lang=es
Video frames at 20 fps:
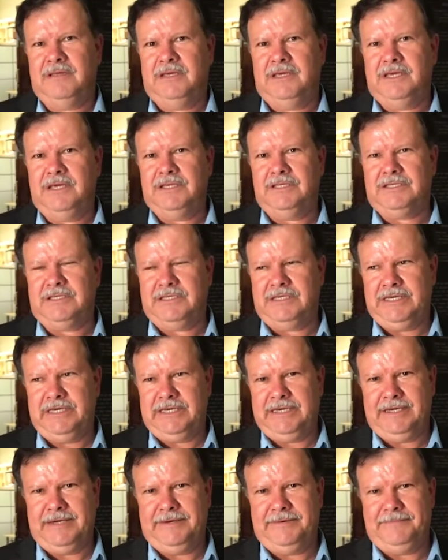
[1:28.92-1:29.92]
es,
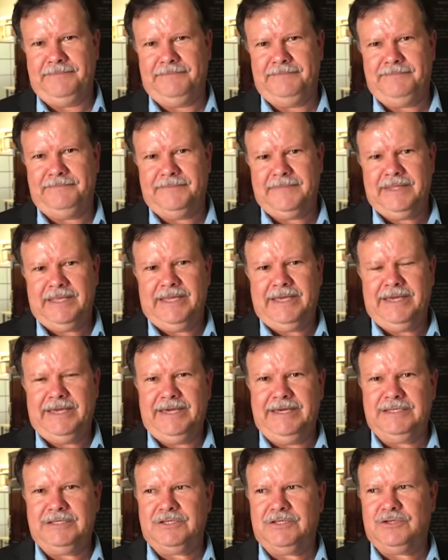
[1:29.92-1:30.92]
eh,
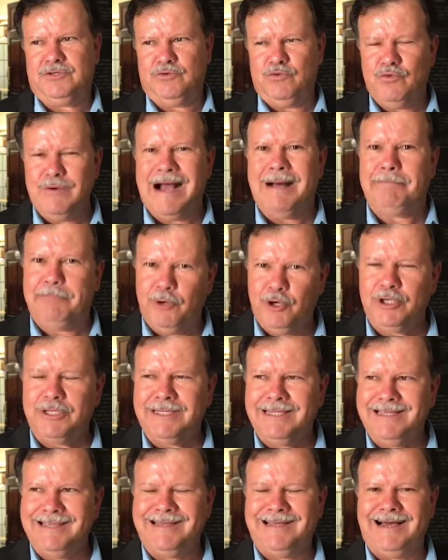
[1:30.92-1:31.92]
es un
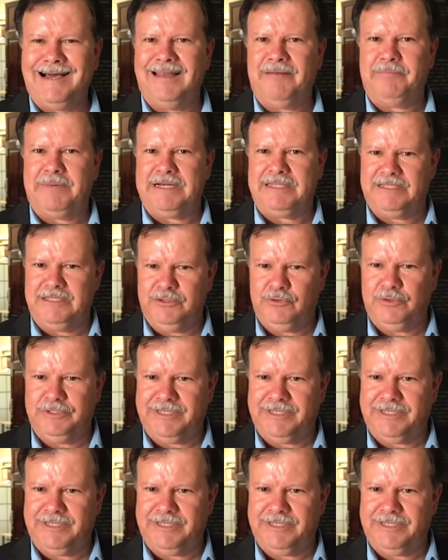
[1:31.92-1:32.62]
aporte al partido.